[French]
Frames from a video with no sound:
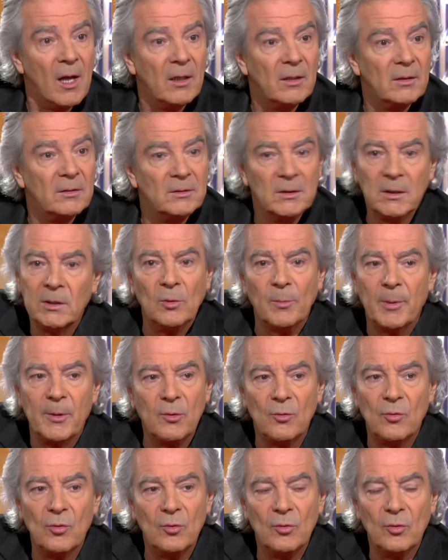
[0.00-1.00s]
Oui. Ah non, pas
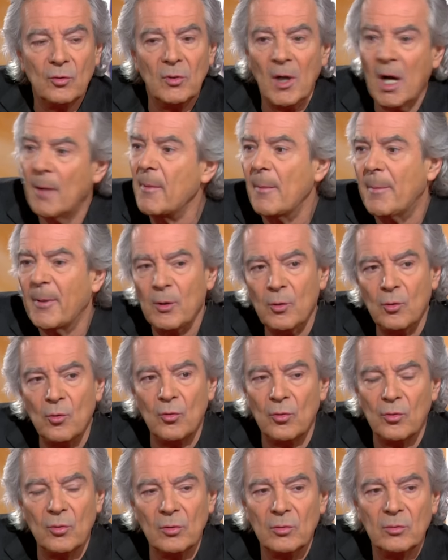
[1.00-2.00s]
du Jamais. Ah, mais pas du
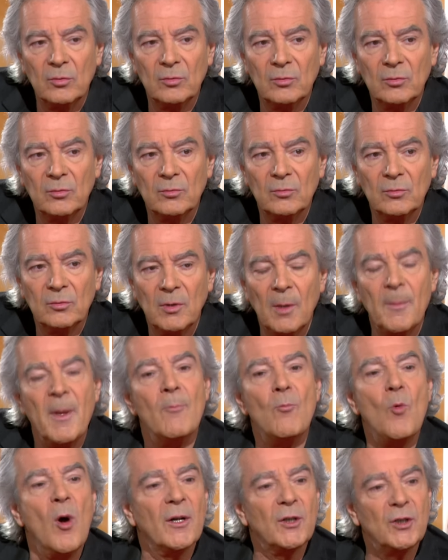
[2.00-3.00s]
tout mais
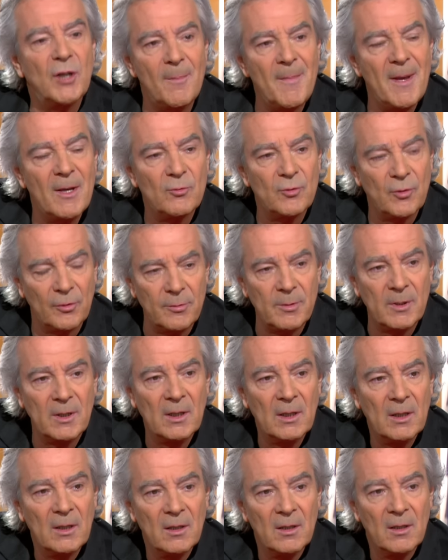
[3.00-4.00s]
moins que jamais aujourd'hui.
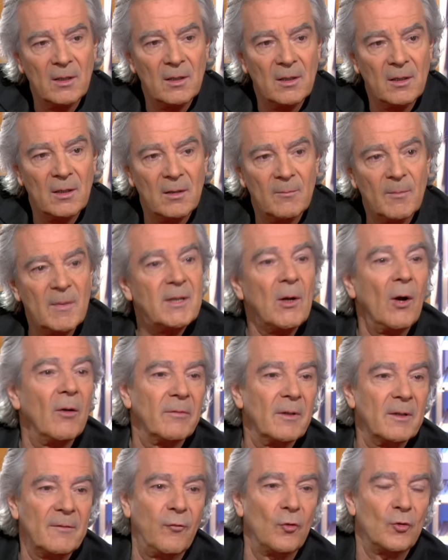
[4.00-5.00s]
Mais ça,
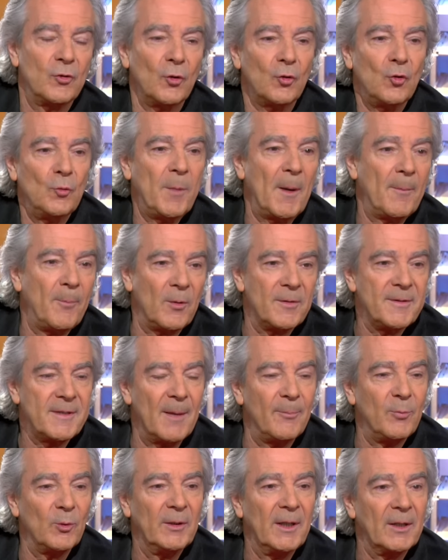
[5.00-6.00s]
il faut surtout pas prendre
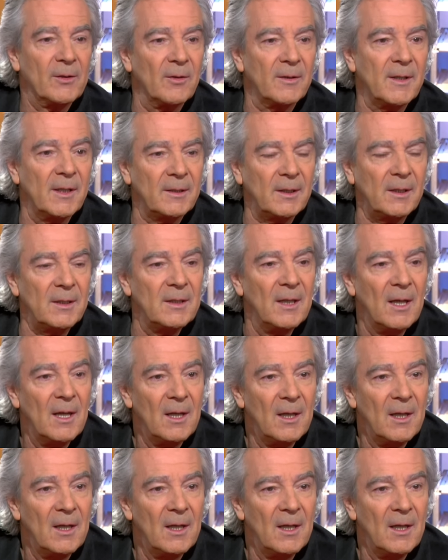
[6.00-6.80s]
ça pour de la coquetterie.